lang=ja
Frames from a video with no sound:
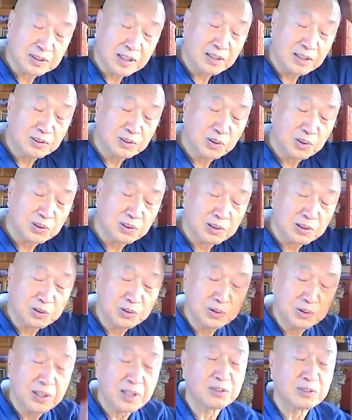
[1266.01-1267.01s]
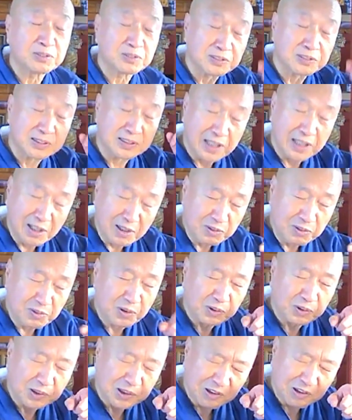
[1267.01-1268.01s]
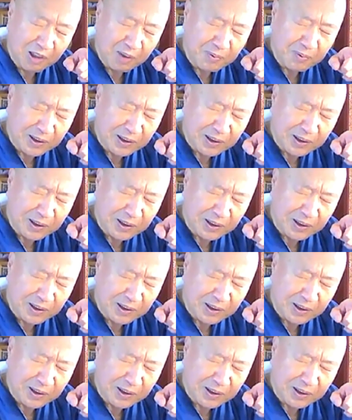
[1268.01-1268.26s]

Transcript: 対通老師は有限屈。弦を極